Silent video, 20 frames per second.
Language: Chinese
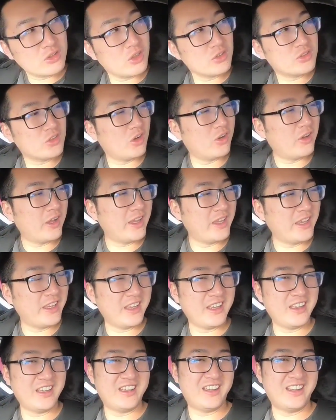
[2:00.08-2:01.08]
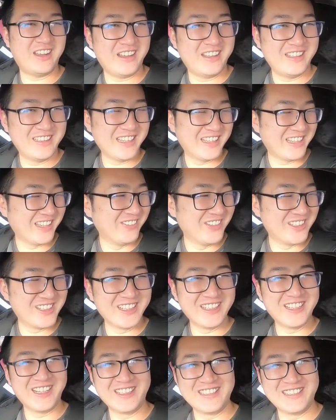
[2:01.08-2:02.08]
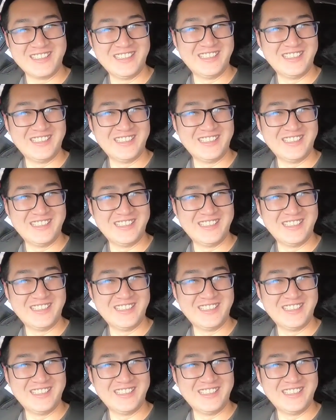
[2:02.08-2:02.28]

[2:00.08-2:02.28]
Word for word: 走！哎呀，你看黑米这个样子，